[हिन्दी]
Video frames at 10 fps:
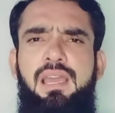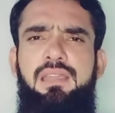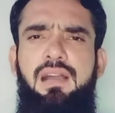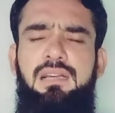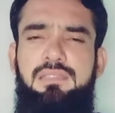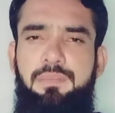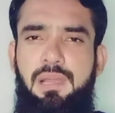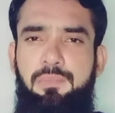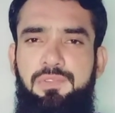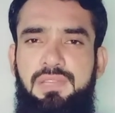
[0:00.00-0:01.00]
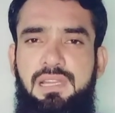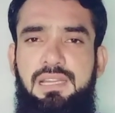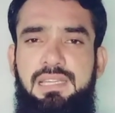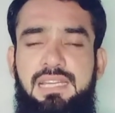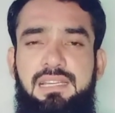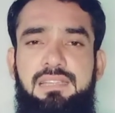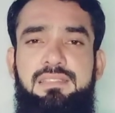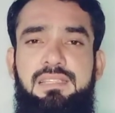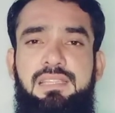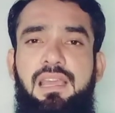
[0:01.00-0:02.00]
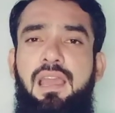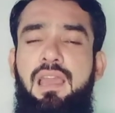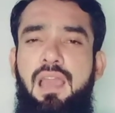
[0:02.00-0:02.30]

यहाँ से भी आप मुझसे कंटेक्ट कर सकते हैं